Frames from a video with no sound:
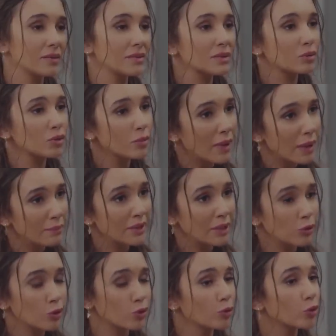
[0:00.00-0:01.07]
Demir bunu ben
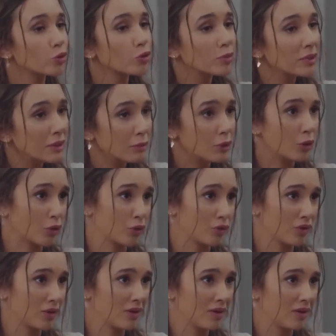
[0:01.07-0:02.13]
biliyorum, Öykü bilmiyor.
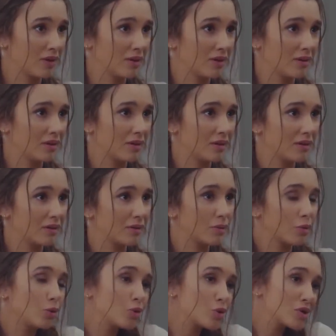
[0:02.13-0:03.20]

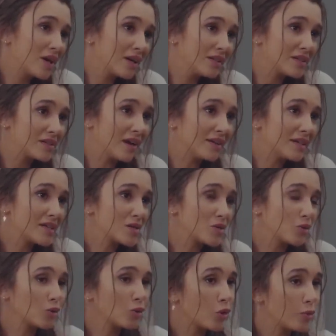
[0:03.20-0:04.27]
Öykü sadece
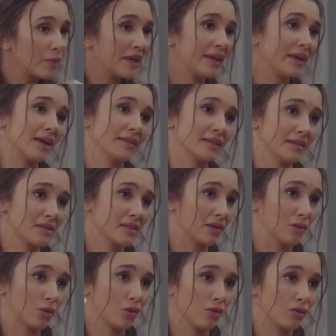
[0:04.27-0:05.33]
annesi onu görmeye geldiğini
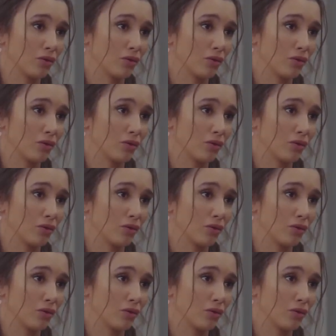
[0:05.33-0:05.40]
sanıyor.